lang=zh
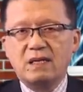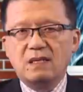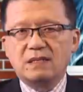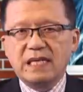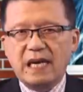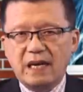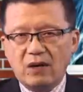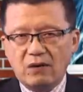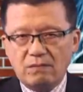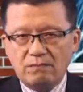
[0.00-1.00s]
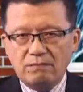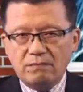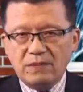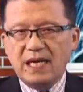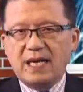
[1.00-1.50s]
在
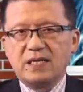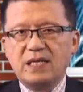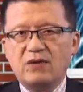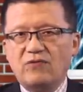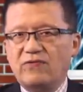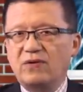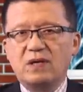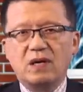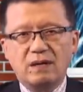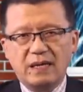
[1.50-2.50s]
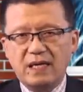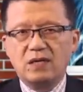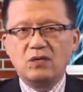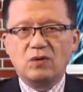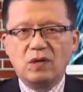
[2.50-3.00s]
伊朗的业务符合联
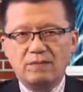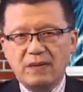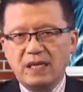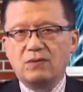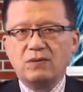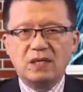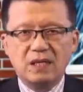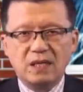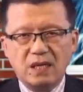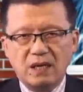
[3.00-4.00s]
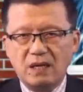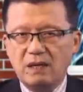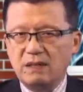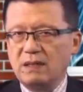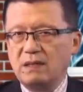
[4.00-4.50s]
合国、美国
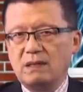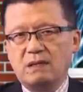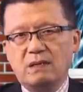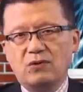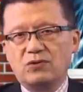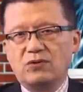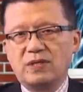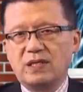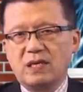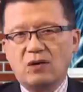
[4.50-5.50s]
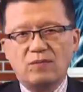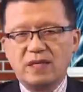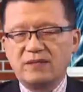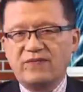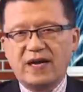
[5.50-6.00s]
和呃欧洲的这个欧
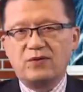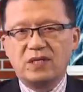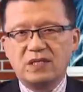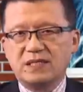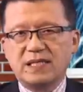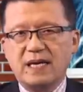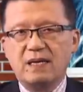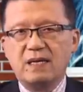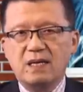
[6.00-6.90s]
盟的法律和制裁。